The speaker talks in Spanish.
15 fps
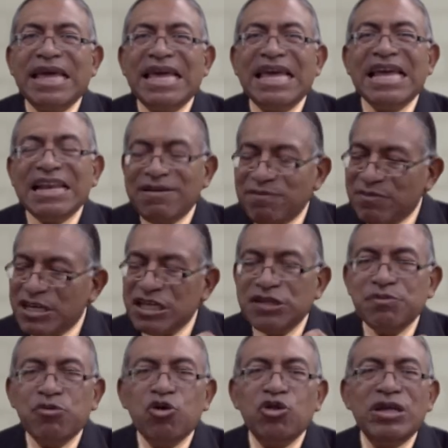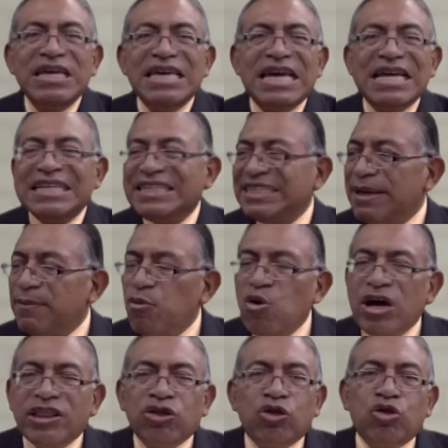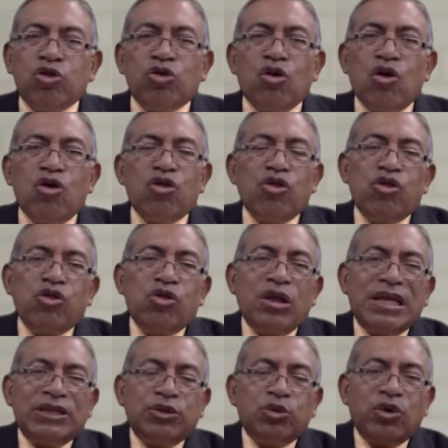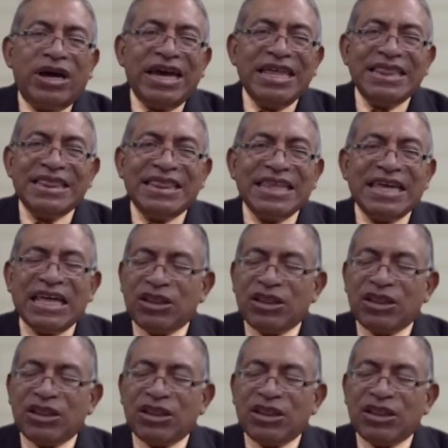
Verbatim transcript: El mismo día llamó a toda su gente,